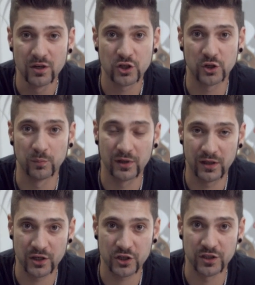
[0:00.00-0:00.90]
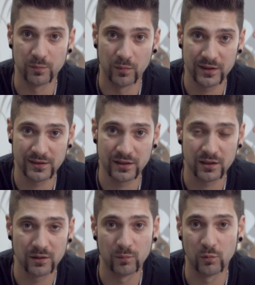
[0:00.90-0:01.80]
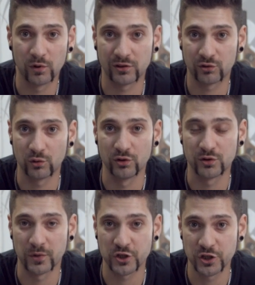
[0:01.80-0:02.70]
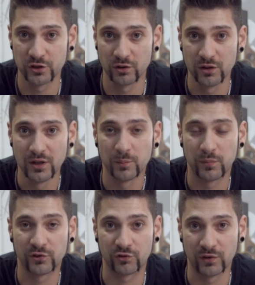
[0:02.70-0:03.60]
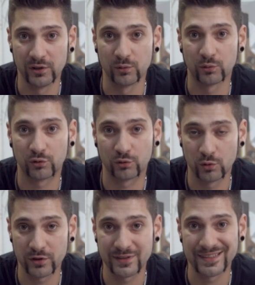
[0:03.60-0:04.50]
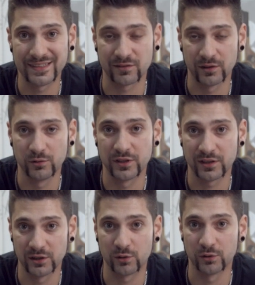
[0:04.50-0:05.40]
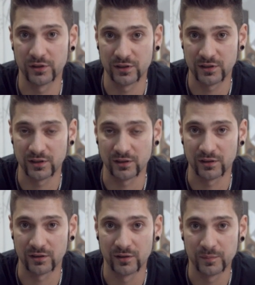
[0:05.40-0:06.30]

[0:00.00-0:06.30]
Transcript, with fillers: чтобы каждый мастер мог отстроить машину под свою скорость и свою технику нанесения.